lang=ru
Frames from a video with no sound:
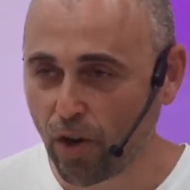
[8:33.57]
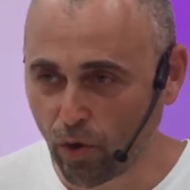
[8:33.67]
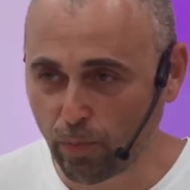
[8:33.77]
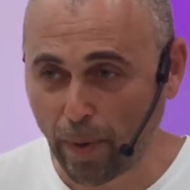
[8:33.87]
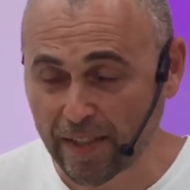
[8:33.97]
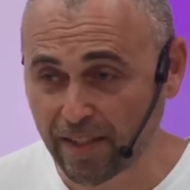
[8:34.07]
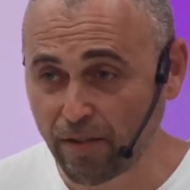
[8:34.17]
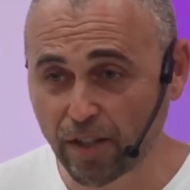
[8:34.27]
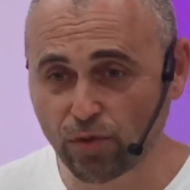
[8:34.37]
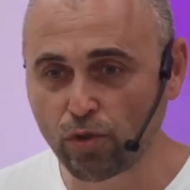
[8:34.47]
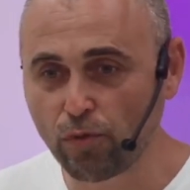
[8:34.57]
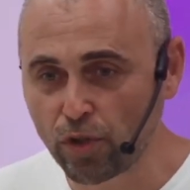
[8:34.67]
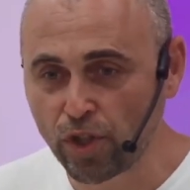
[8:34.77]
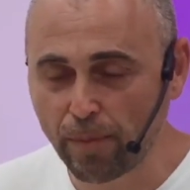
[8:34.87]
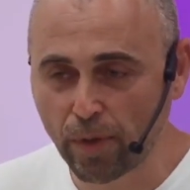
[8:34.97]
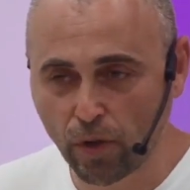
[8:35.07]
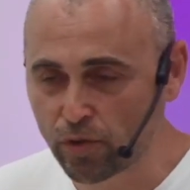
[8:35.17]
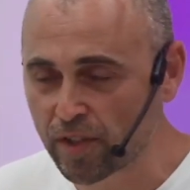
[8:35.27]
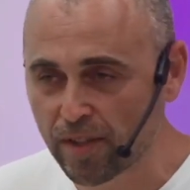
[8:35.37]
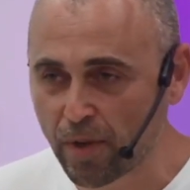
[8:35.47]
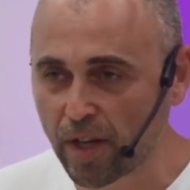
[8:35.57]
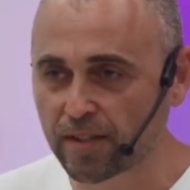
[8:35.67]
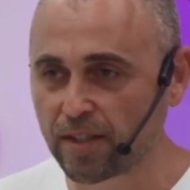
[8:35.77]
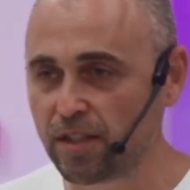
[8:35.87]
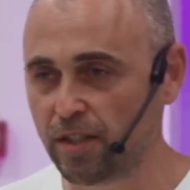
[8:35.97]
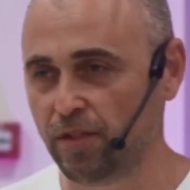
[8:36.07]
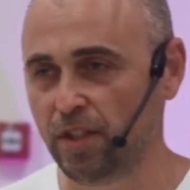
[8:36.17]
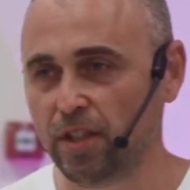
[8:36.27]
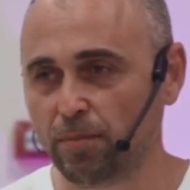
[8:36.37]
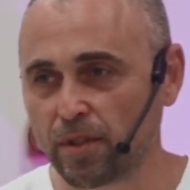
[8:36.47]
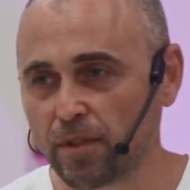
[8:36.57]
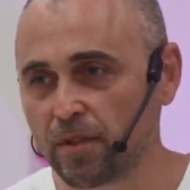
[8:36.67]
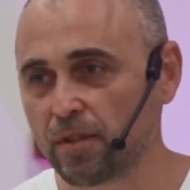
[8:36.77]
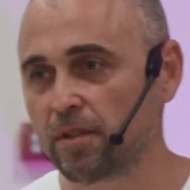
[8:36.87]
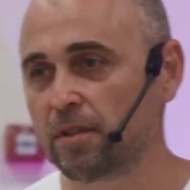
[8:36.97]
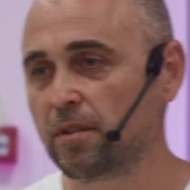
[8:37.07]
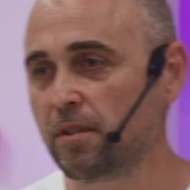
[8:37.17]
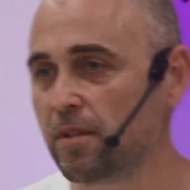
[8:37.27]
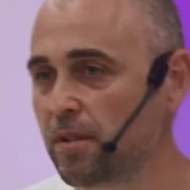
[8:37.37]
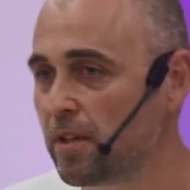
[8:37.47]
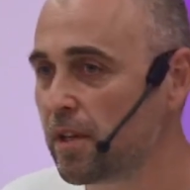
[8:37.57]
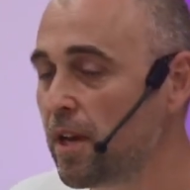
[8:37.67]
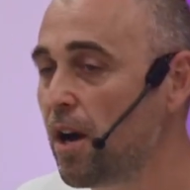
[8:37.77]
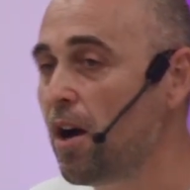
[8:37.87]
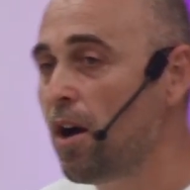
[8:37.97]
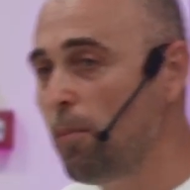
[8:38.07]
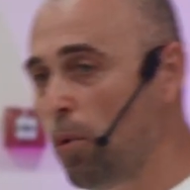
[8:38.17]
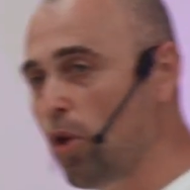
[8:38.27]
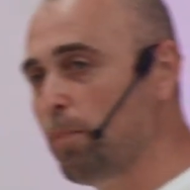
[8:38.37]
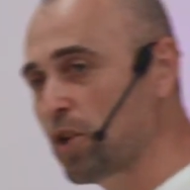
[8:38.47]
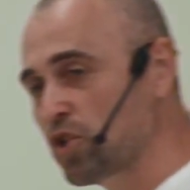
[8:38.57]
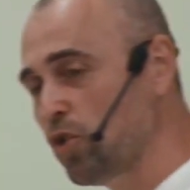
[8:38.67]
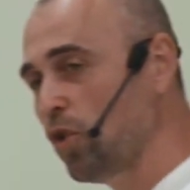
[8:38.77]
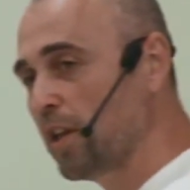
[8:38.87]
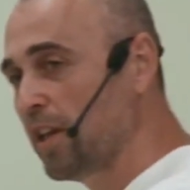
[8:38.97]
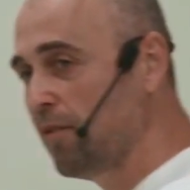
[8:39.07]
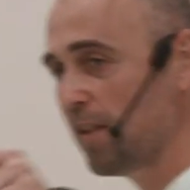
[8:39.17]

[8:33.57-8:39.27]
Он пас овец, у него не было, он не собирался идти в Египет. Бог пришел и